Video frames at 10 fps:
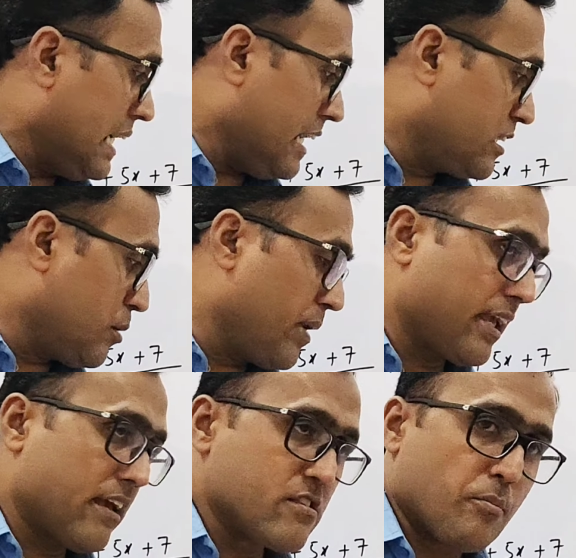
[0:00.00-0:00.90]
ये
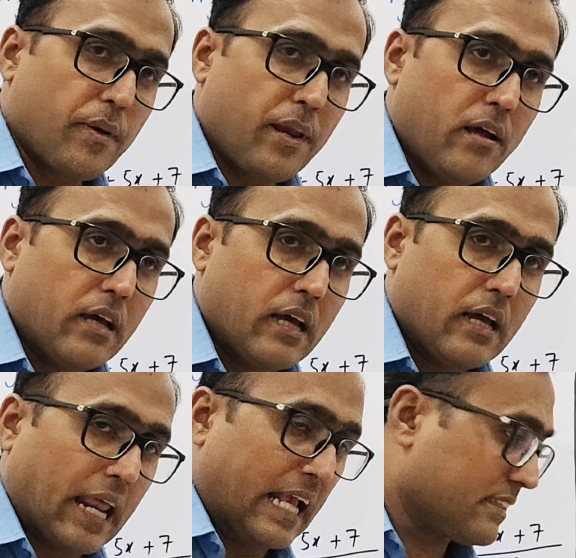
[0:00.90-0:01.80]
अल्जब्रिक के सिंपल
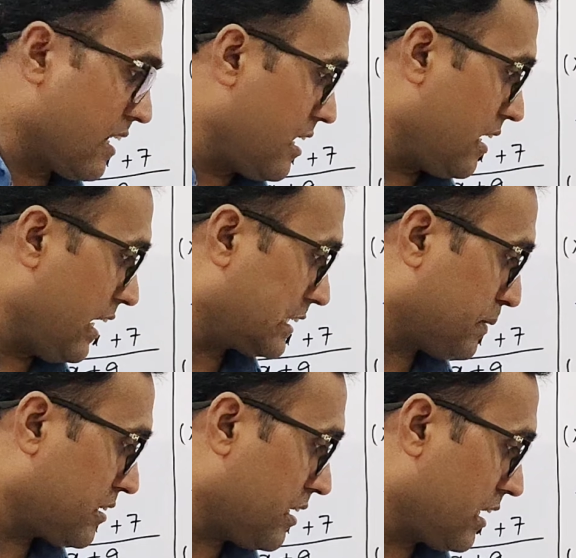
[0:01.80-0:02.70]
रेशनल
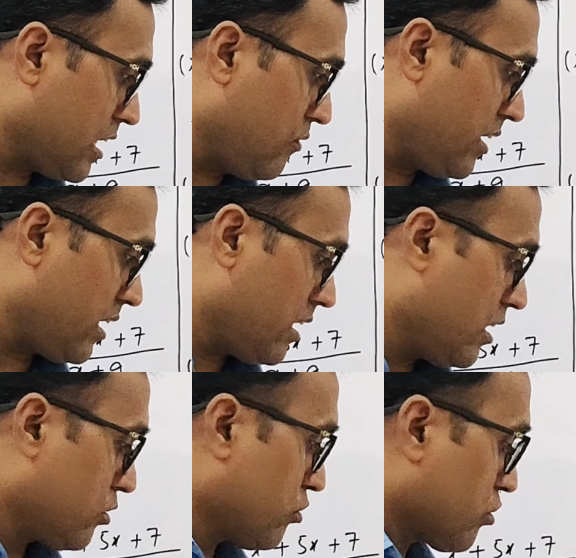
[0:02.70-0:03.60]
एक्सप्रेशन लिखी हुई है
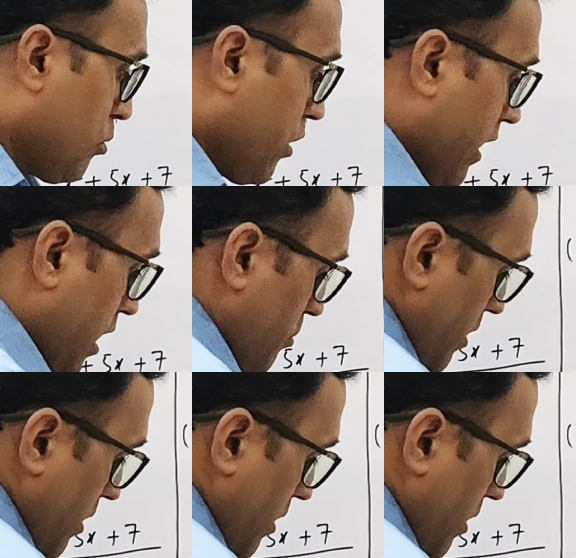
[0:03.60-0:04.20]
तो इसको बोलेंगे